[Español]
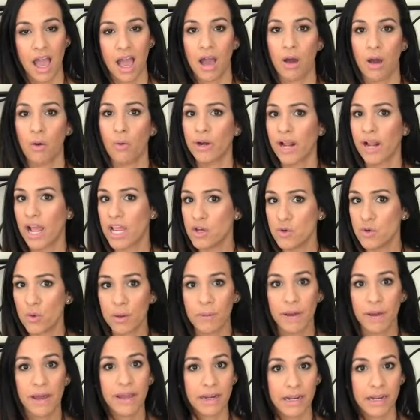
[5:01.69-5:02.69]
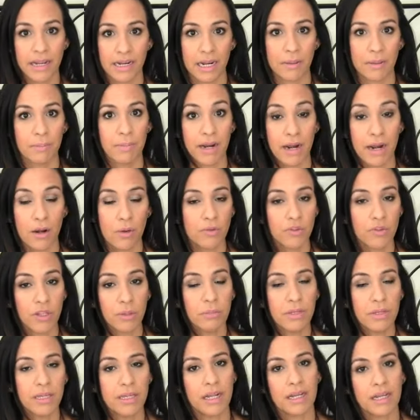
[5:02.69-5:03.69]
Ahora hay nuevas reglas para los
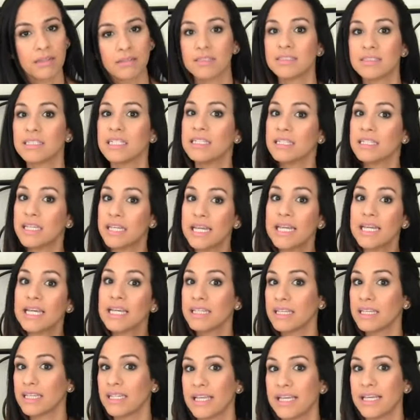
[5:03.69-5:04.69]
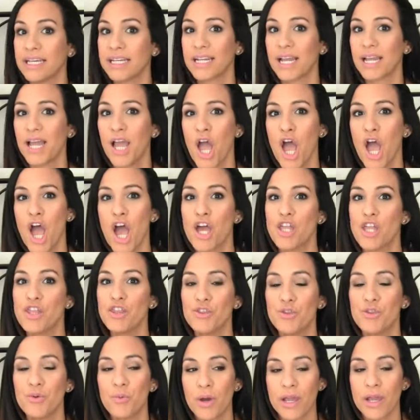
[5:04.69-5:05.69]
inmigrantes y tienes que tener
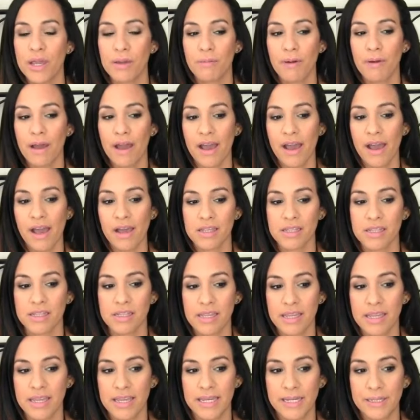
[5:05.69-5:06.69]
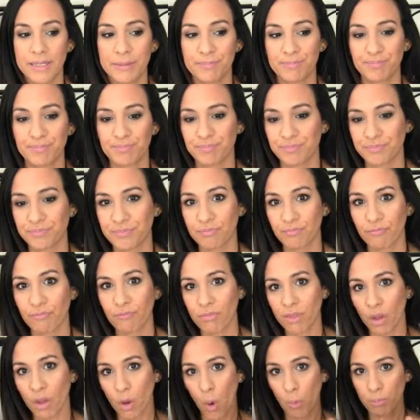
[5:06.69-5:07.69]
nuevas eh,
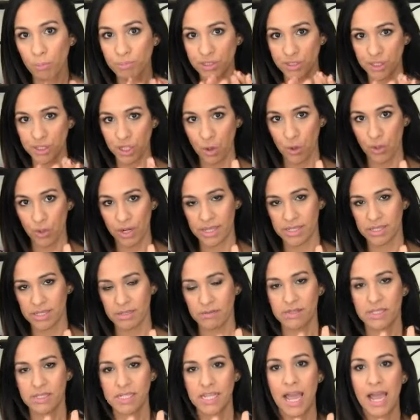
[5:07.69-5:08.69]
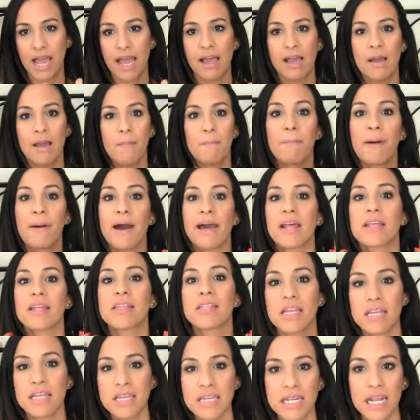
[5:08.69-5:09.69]
opciones, o sea,
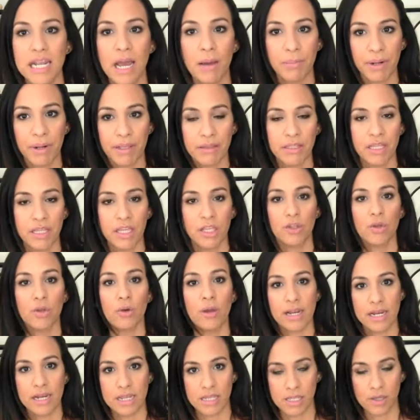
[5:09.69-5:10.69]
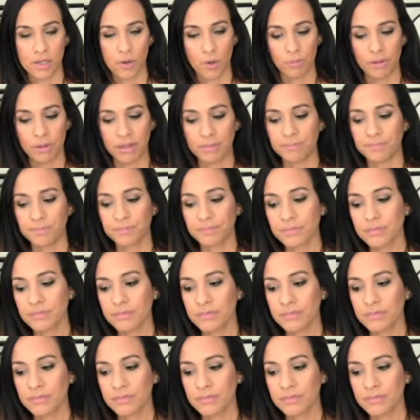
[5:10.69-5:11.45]
para seguir aprendiendo el idioma